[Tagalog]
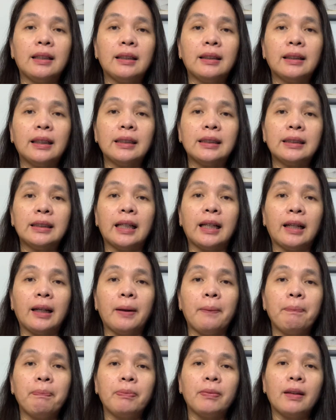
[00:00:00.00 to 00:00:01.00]
Kasi
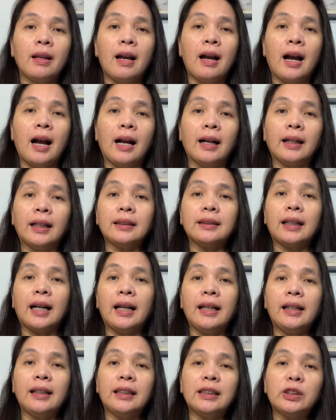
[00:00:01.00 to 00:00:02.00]
hanggat
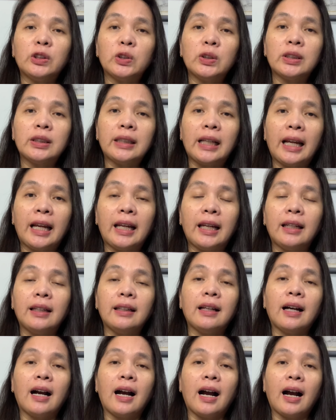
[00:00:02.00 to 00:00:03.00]
kayang isustain
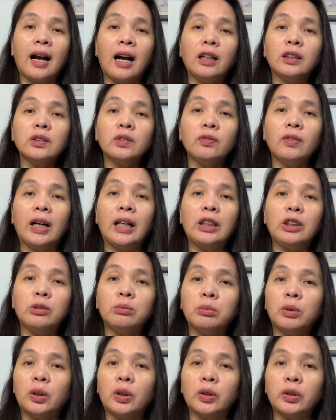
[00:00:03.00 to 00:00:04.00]
ng account value
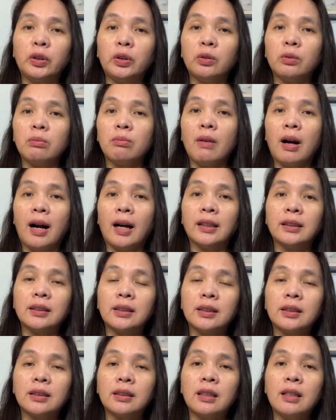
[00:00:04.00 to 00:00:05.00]
mo yung
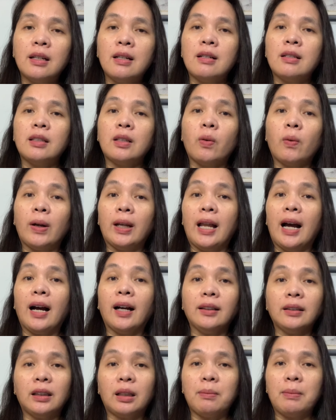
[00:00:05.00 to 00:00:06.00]
months na wala
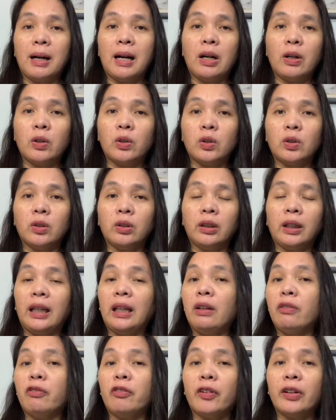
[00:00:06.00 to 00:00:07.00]
kang trabaho,
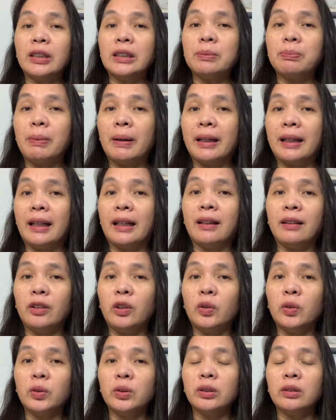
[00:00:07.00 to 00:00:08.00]
enforce pa rin
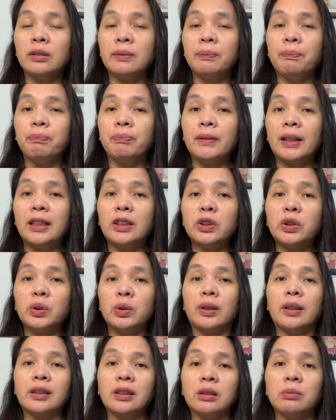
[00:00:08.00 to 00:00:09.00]
yung
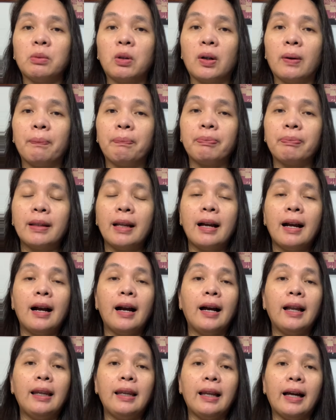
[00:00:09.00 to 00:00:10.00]
insurance mo.
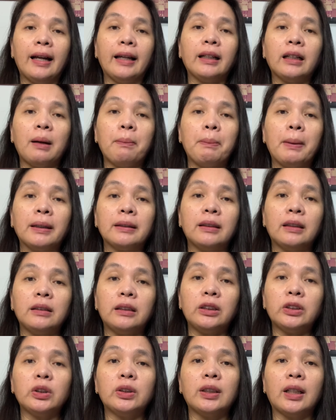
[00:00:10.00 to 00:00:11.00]
Unlike kapag
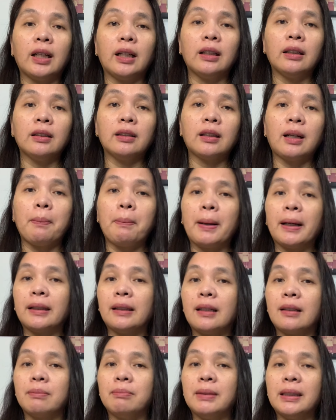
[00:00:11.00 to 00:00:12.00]
traditional, kapag
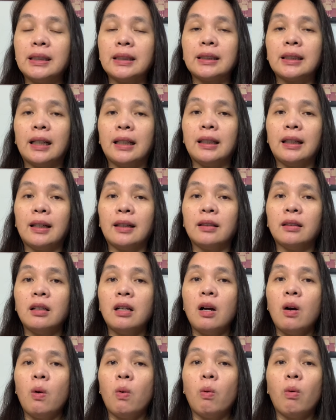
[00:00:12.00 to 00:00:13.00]
nag-miss ka ng
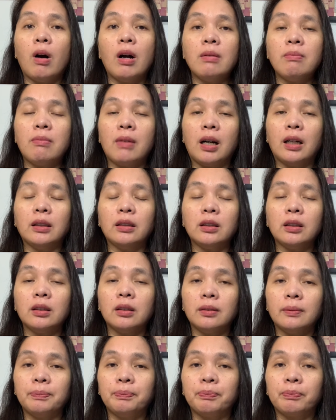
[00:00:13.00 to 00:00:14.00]
1 month,
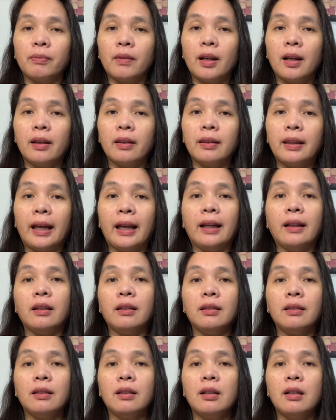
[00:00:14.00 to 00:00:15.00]

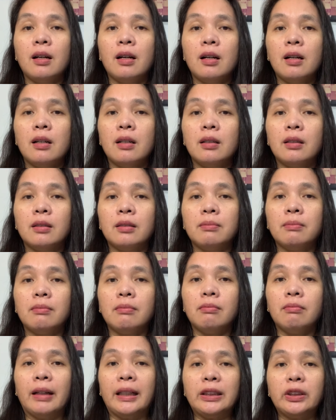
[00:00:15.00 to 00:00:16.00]
then
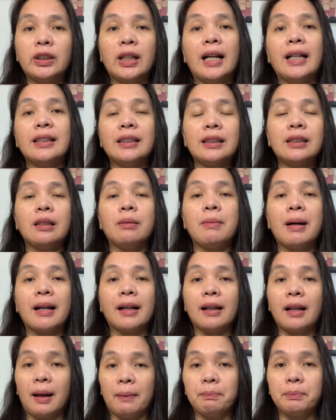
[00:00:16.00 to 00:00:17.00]
may chance na
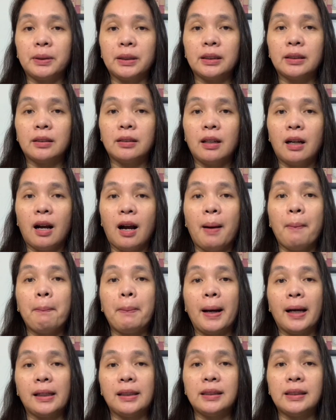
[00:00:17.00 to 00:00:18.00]
mag-lapse ang
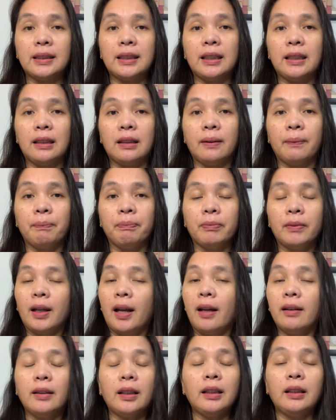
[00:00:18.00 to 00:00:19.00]
policy.
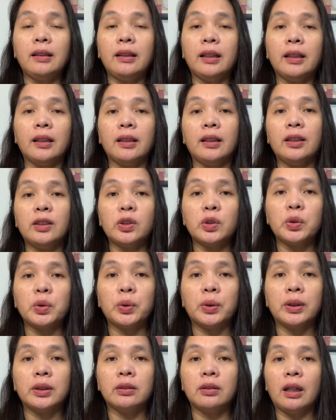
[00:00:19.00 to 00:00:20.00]
And then hindi ka na
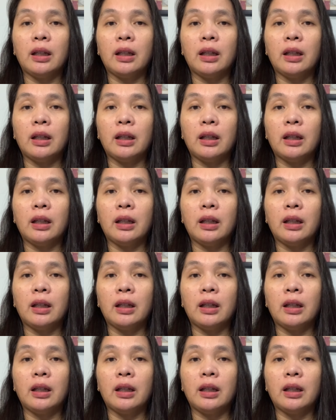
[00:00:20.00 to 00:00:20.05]
insured.